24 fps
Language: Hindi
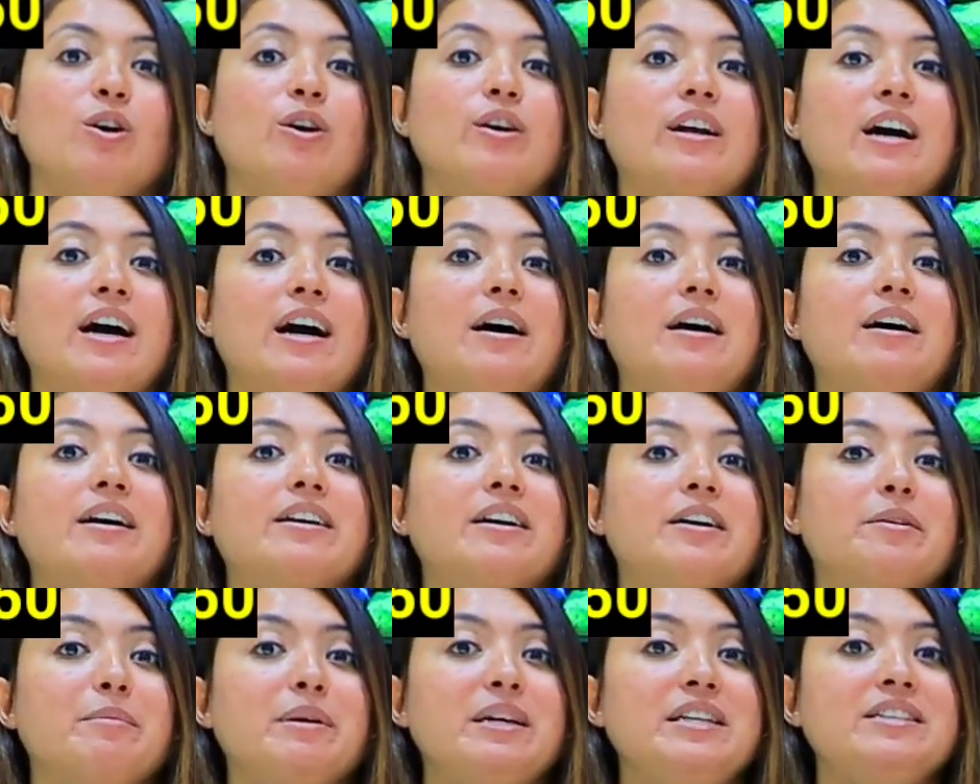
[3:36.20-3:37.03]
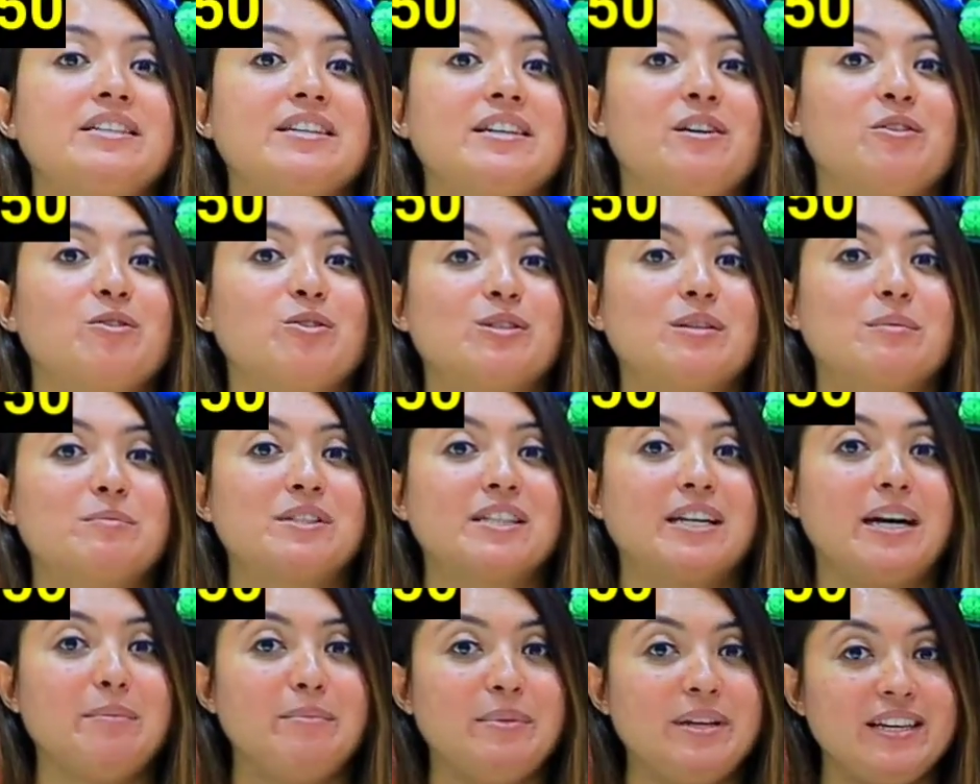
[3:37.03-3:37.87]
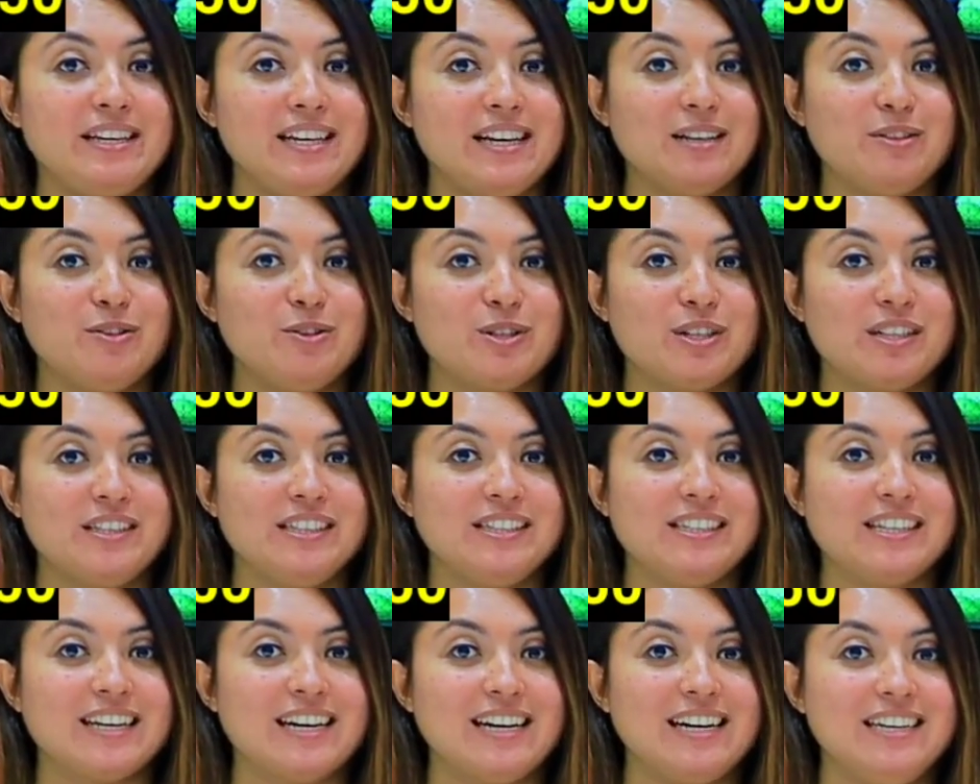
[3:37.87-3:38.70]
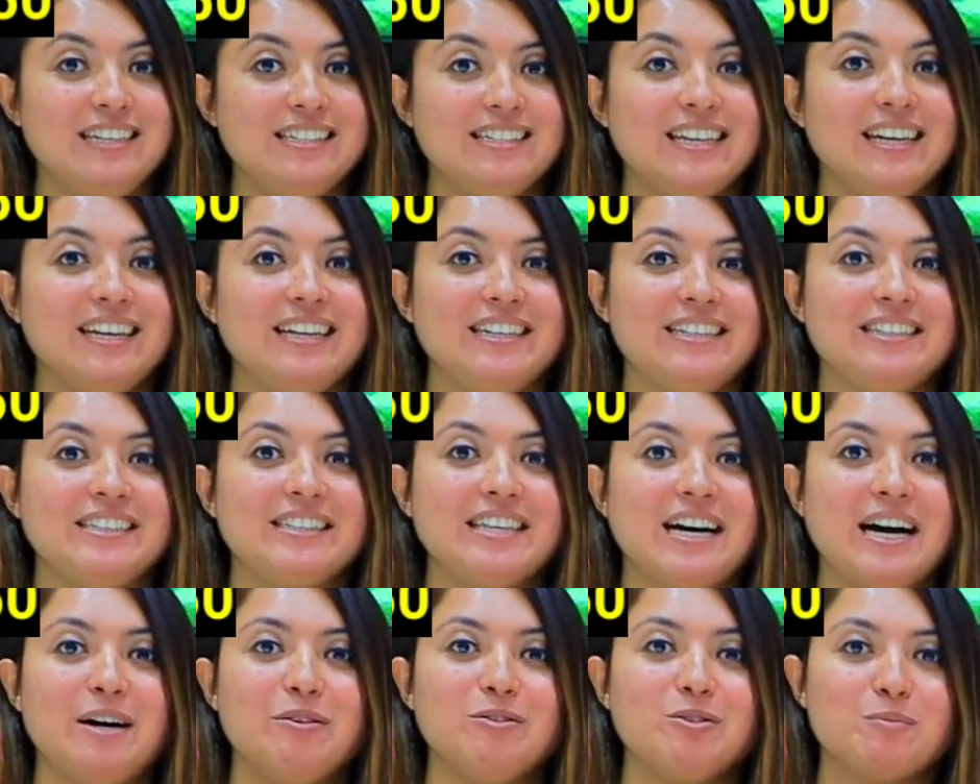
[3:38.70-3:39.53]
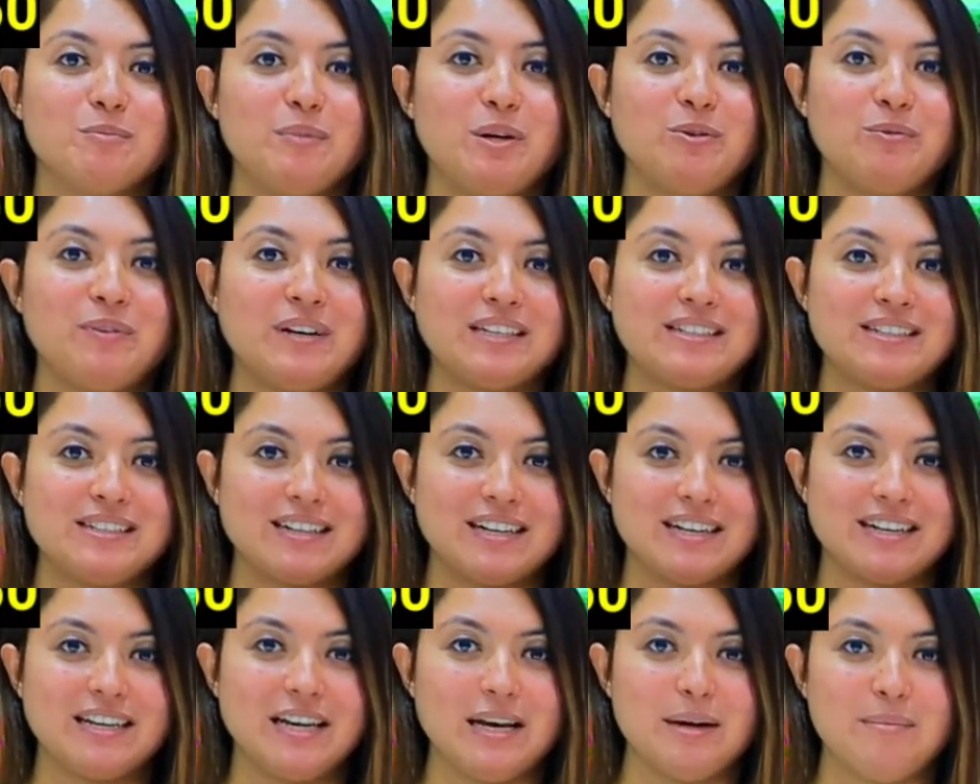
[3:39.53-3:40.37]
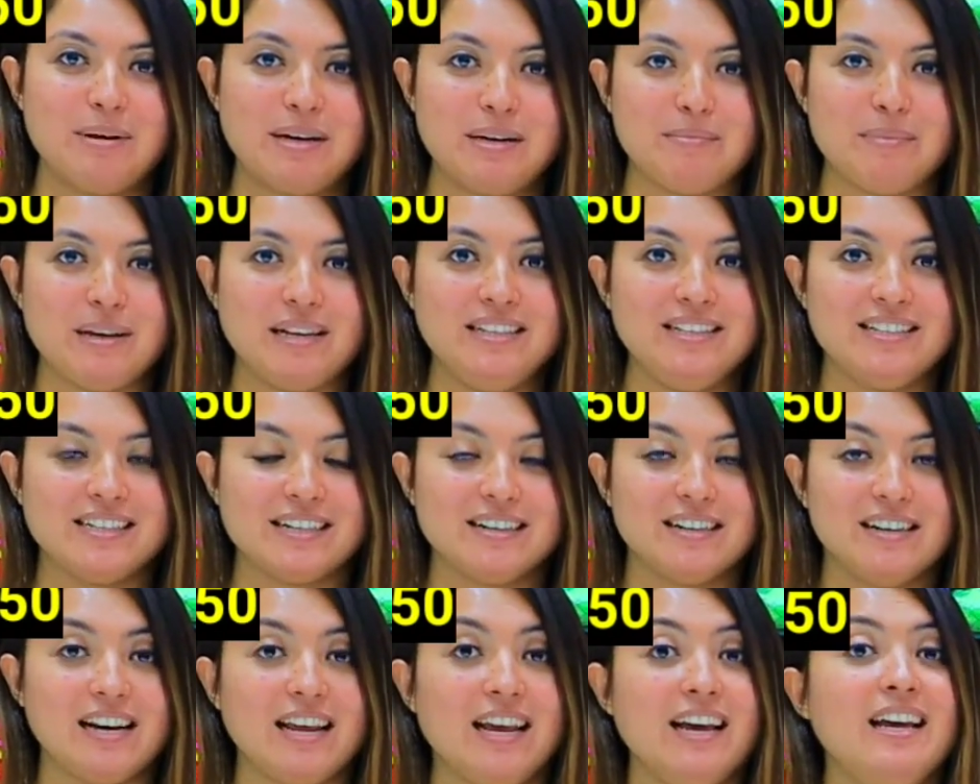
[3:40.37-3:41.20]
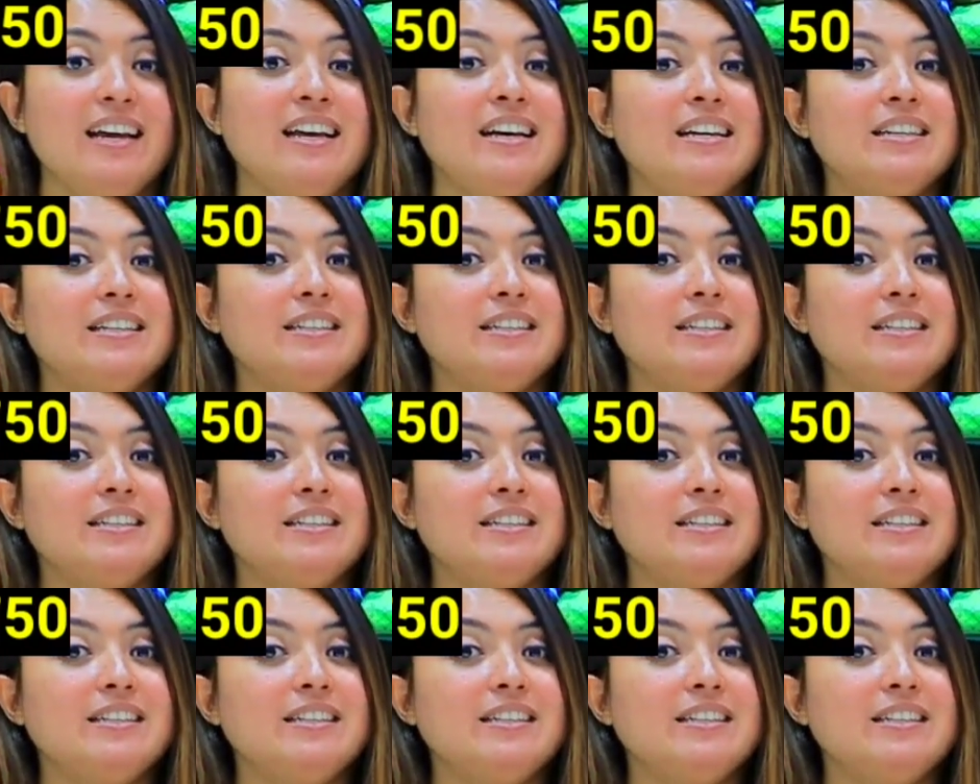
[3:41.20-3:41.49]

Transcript: और हाँ अगर मेन चैनल को सब्सक्राइब नहीं किया है तो जल्दी से कर लीजिए इशिता हाउस मैनुफैक्चर करके हमारी मेन चैनल है